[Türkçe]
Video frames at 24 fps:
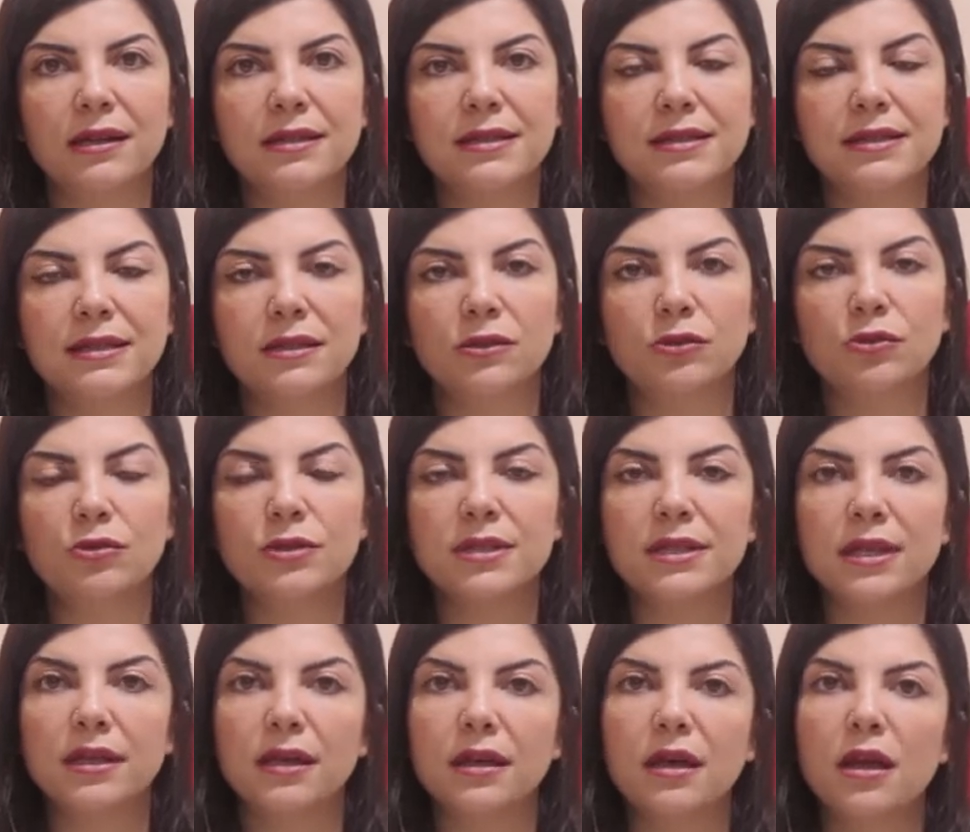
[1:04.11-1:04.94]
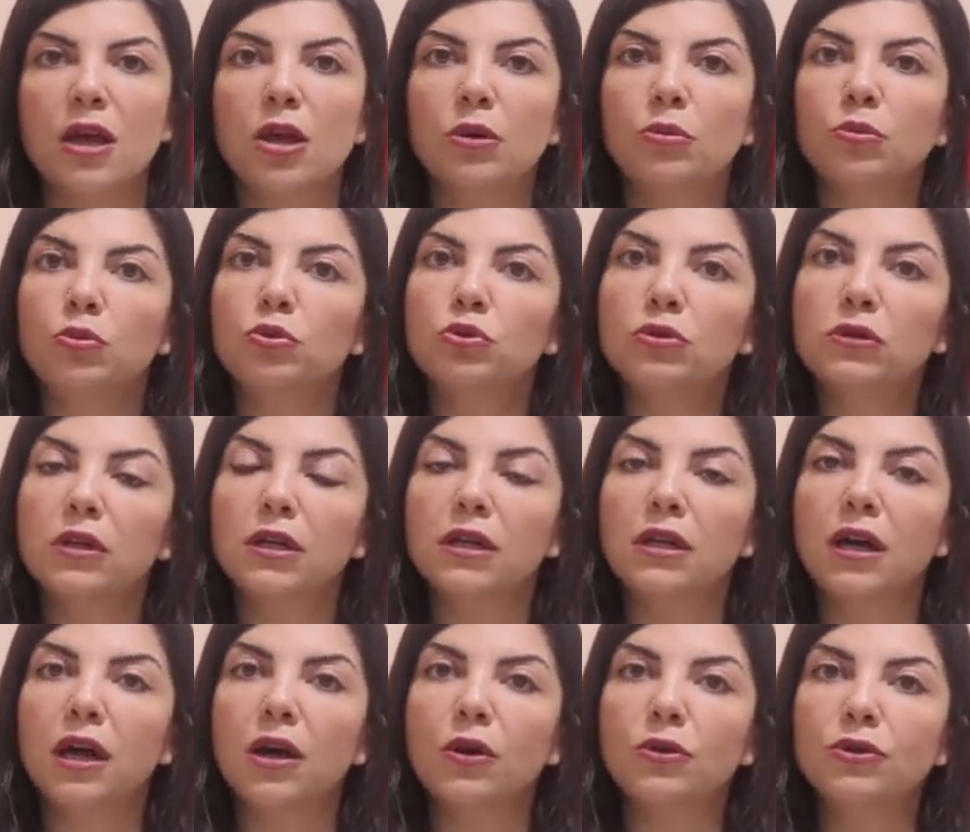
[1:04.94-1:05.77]
rahatsız ediyorsa
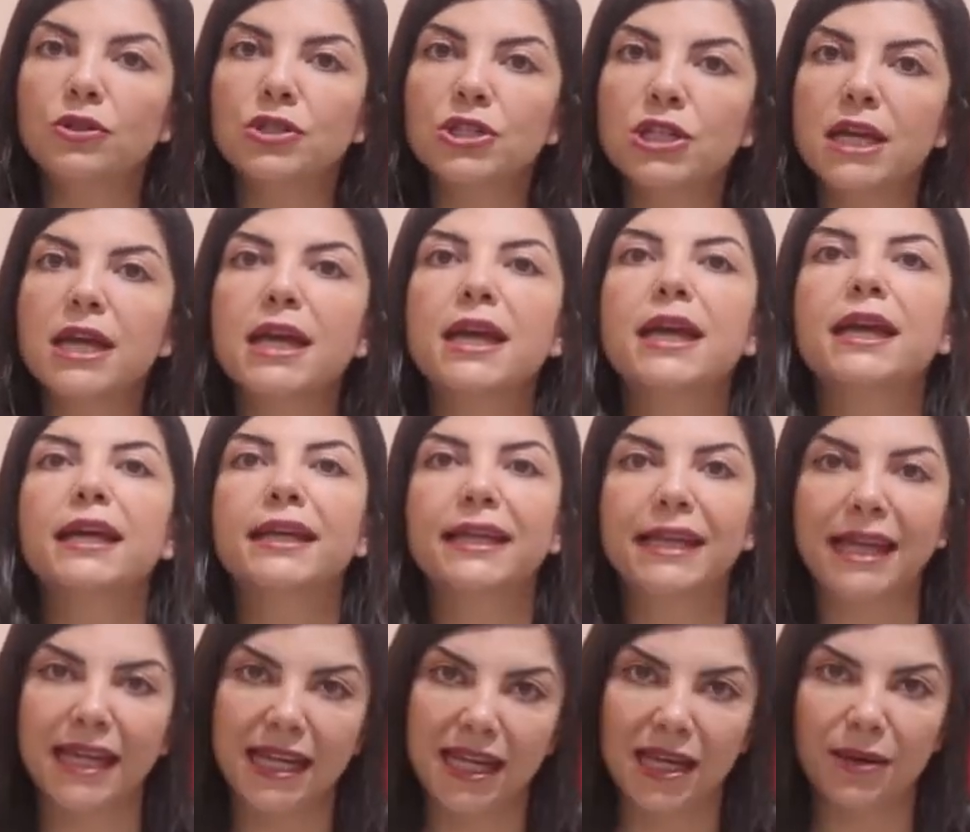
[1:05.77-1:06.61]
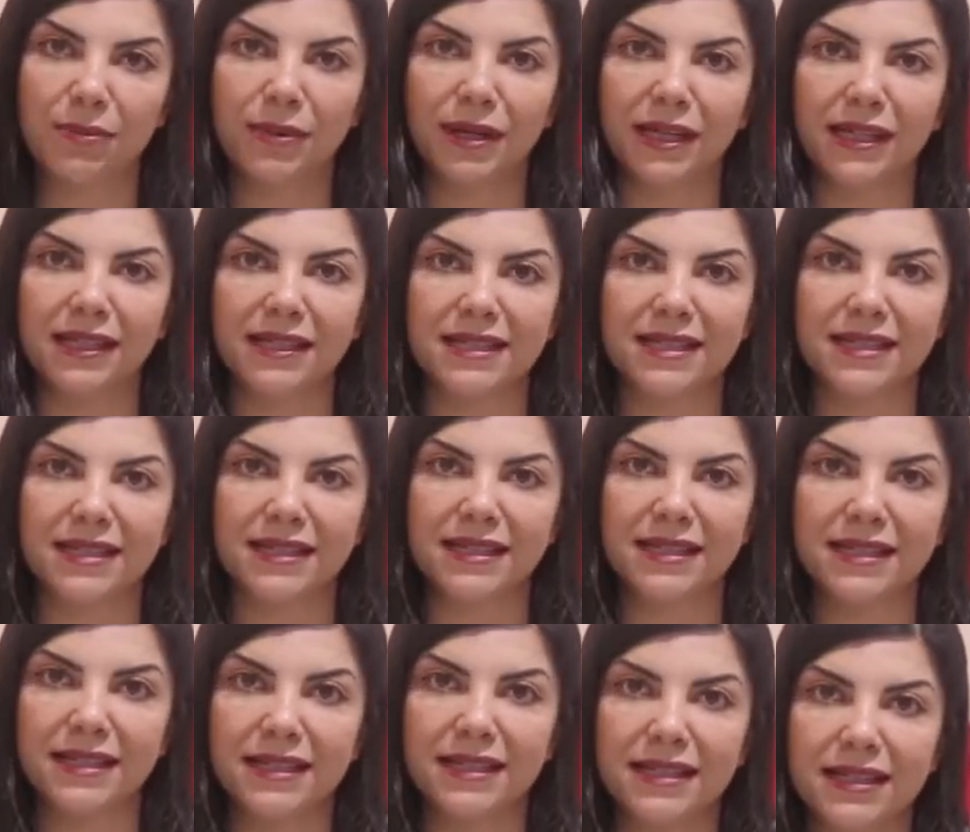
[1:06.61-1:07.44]
mutlaka önce geriye bakarız.